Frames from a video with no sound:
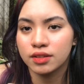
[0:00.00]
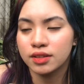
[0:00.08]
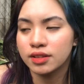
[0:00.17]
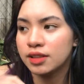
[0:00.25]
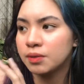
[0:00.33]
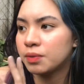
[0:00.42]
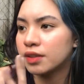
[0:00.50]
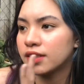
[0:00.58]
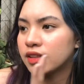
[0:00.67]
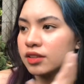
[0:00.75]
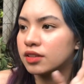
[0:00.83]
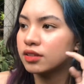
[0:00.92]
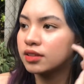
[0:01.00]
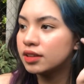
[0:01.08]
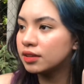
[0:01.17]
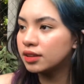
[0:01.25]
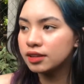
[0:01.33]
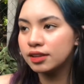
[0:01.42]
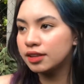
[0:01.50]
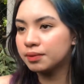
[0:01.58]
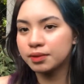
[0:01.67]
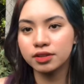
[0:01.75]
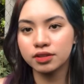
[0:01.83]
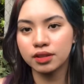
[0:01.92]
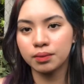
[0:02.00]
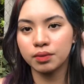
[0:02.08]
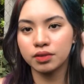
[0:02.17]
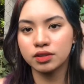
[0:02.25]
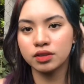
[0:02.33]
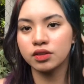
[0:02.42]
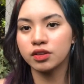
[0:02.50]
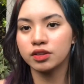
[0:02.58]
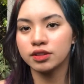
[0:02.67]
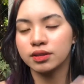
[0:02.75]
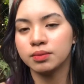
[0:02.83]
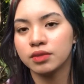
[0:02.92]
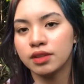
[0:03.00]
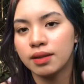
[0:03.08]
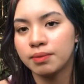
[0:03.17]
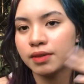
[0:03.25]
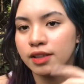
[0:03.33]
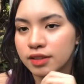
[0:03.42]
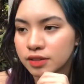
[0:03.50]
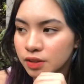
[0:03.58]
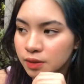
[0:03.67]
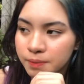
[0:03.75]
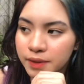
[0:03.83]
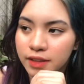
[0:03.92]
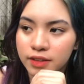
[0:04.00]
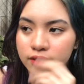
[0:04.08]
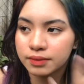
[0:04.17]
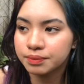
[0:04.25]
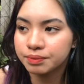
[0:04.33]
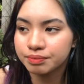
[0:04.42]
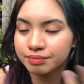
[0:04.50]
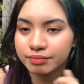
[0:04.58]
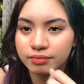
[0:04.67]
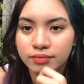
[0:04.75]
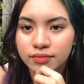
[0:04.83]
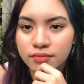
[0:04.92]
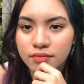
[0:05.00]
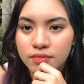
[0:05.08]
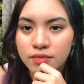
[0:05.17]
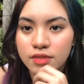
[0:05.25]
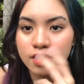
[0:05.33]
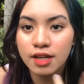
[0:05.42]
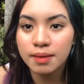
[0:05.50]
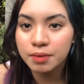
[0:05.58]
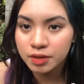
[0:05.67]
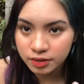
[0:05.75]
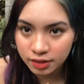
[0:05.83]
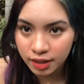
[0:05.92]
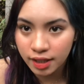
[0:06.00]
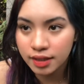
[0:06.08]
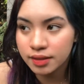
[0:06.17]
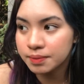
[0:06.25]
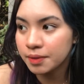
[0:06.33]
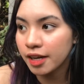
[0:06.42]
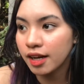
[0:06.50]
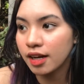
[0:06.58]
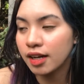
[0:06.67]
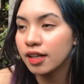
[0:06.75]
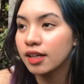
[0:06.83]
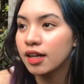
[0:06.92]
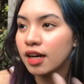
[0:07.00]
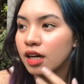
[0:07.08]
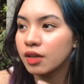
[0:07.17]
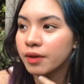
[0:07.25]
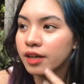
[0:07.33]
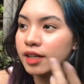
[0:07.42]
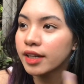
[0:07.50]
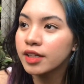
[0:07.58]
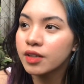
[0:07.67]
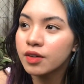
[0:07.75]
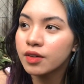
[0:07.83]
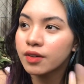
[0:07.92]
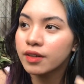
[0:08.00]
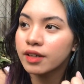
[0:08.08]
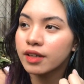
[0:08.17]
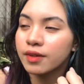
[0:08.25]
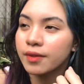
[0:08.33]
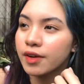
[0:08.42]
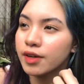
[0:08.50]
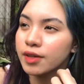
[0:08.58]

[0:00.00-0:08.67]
di pa di, di pa to tapos siguro simula pa lang to pero sinabi ko na rin para aware kayo or aware